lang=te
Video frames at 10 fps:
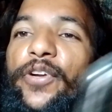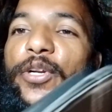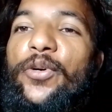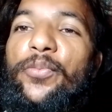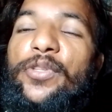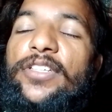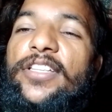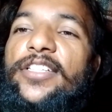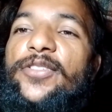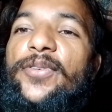వీడియో
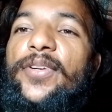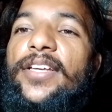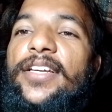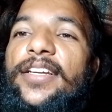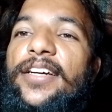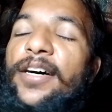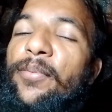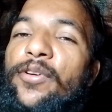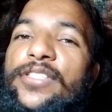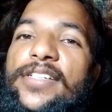ముందర తెచ్చుకొని
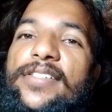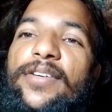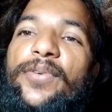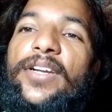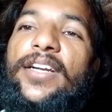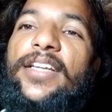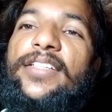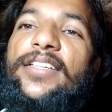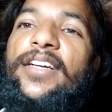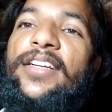అప్లోడ్ చేస్తూ
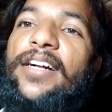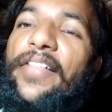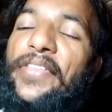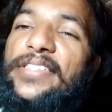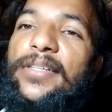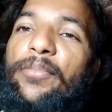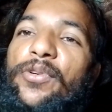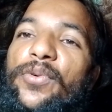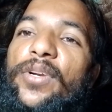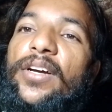ఉండండి అందరి
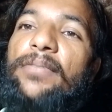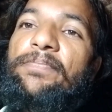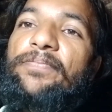సపోర్ట్ కూడా